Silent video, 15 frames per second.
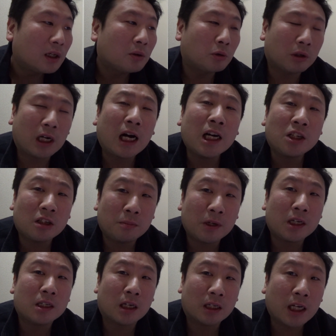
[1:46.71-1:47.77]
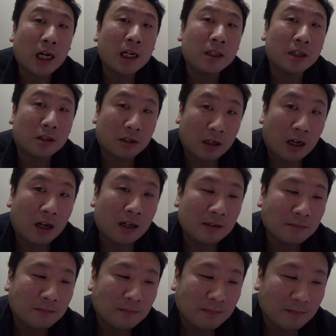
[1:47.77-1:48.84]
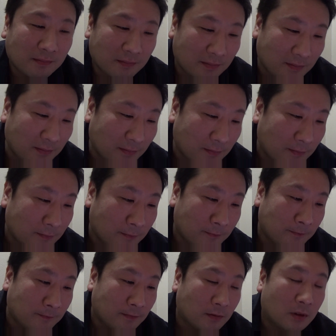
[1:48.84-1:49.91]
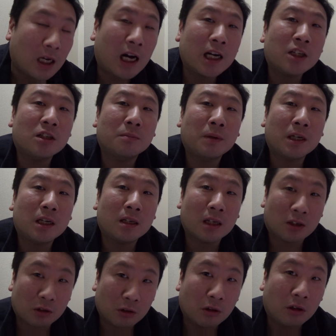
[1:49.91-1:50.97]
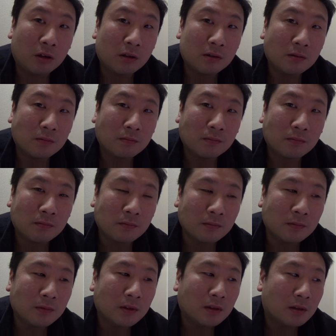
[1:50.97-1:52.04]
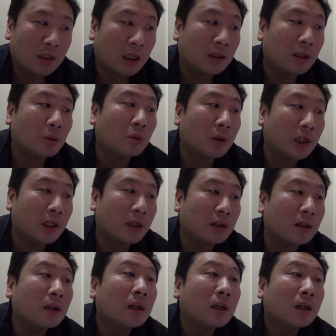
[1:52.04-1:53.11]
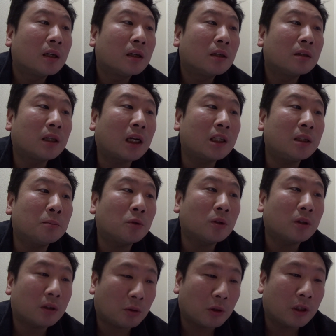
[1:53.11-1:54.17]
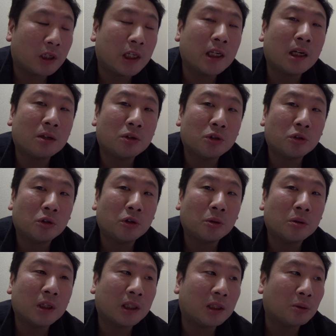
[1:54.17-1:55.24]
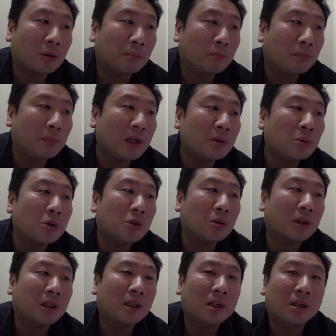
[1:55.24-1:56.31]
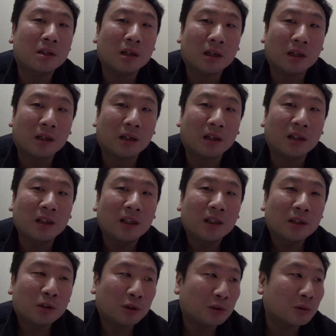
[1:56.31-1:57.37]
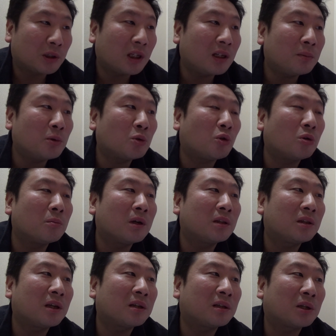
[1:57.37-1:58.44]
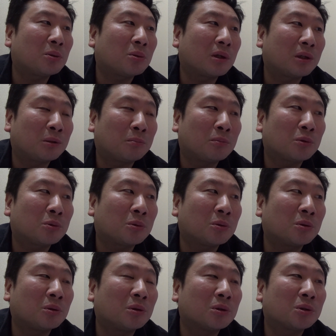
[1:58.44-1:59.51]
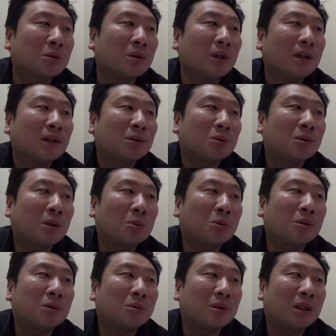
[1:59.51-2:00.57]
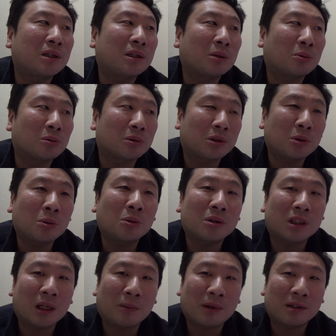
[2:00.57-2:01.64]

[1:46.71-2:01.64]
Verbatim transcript: これ返すべきじゃないですか返すべきですよだってこれ、何も、これ規約上読んだって、これ弁護士とか出てきたら、テレビのコメンテーターとかで、その、そういったところで言ってきて、これ世論さば